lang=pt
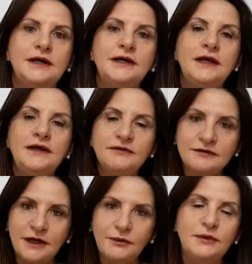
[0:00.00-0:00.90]
que
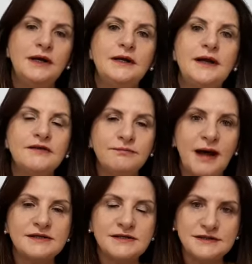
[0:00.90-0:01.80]
estão nas
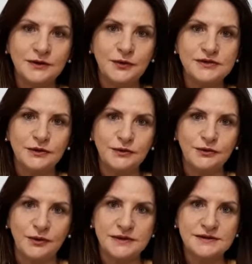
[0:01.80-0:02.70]
margens da
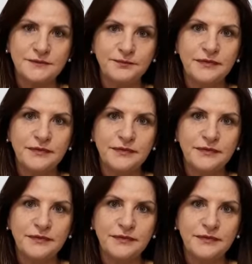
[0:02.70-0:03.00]
282.